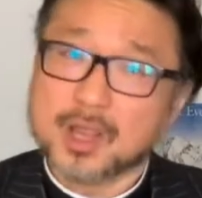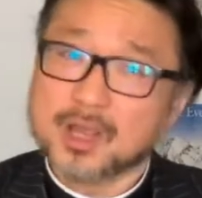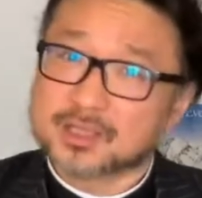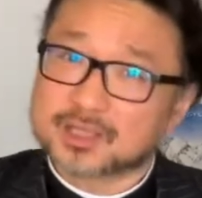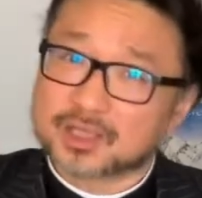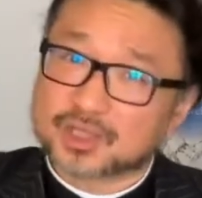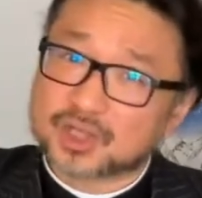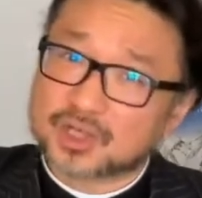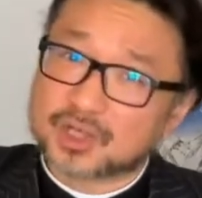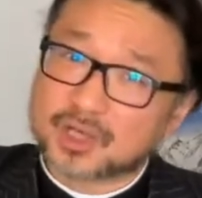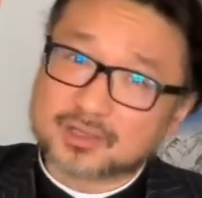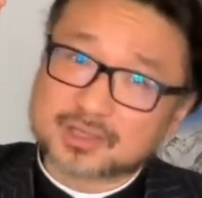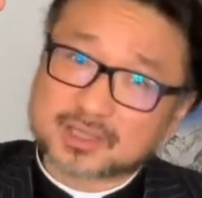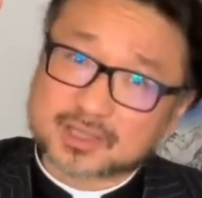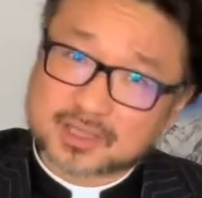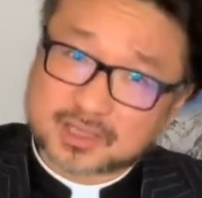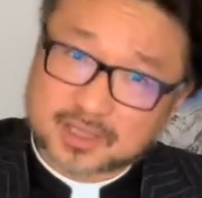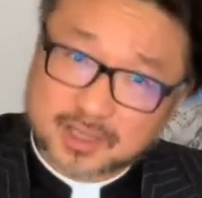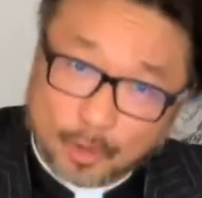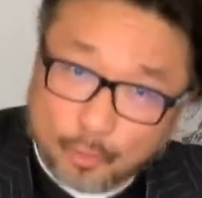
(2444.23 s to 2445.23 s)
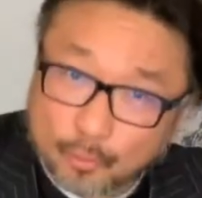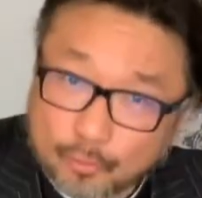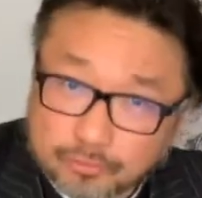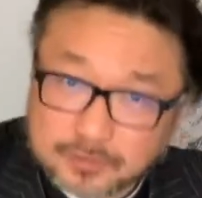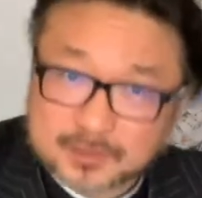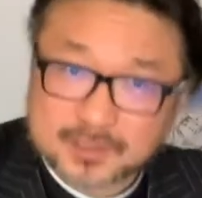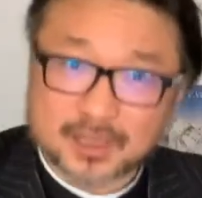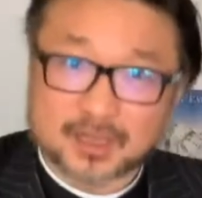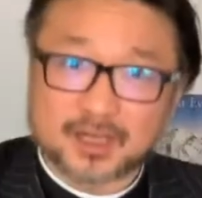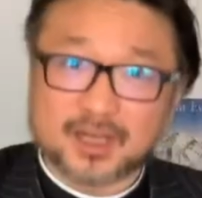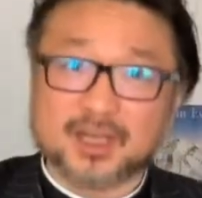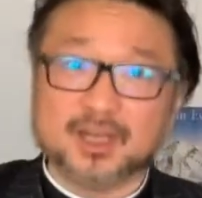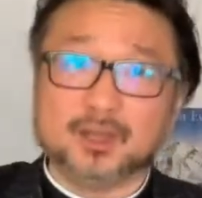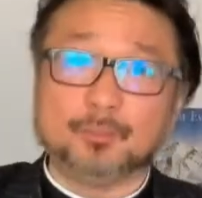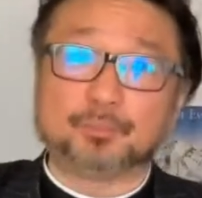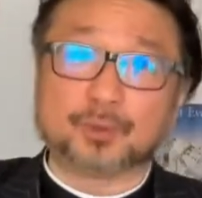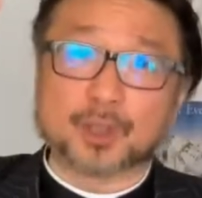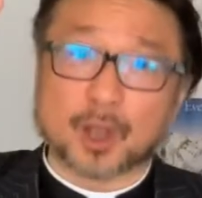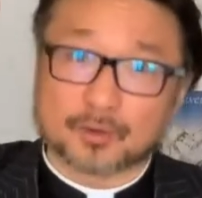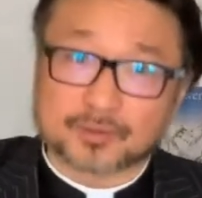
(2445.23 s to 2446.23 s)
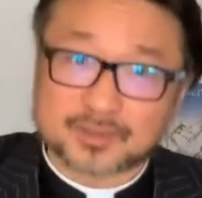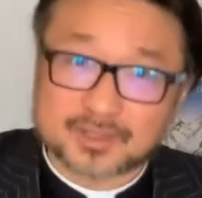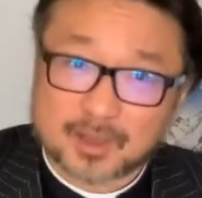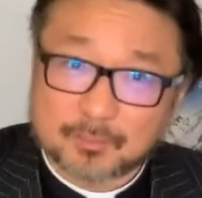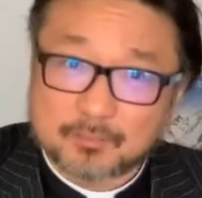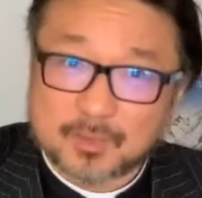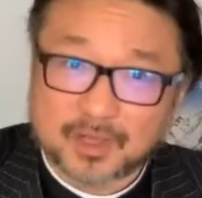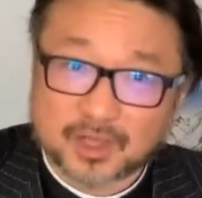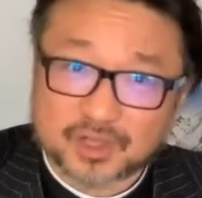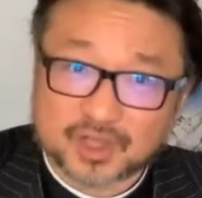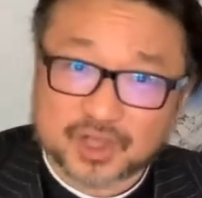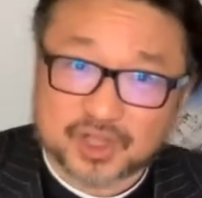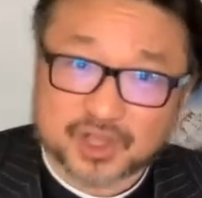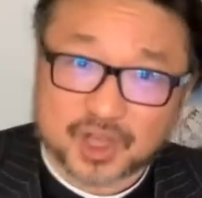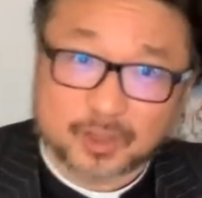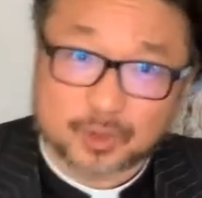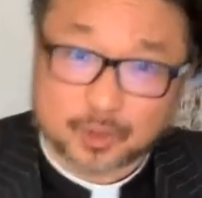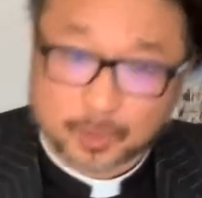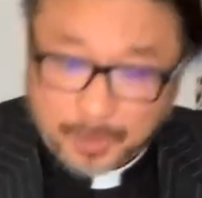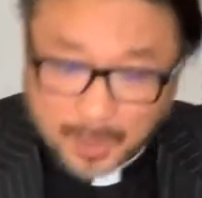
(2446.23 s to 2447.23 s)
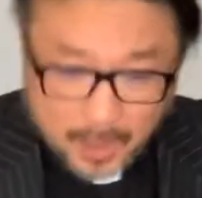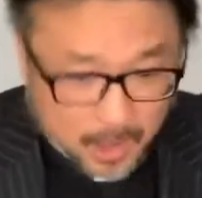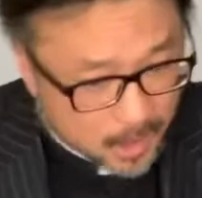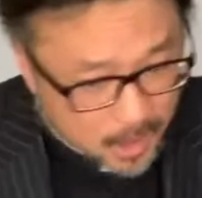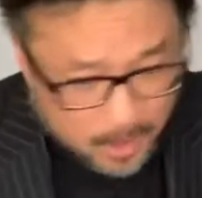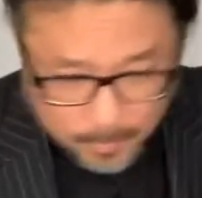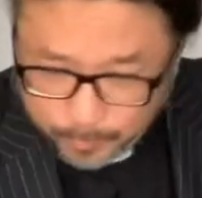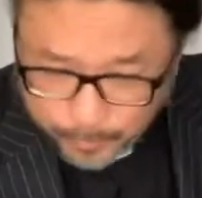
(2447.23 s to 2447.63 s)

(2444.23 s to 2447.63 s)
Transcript: 这些人只是要物质的利益，不要生命的金钱，对不对？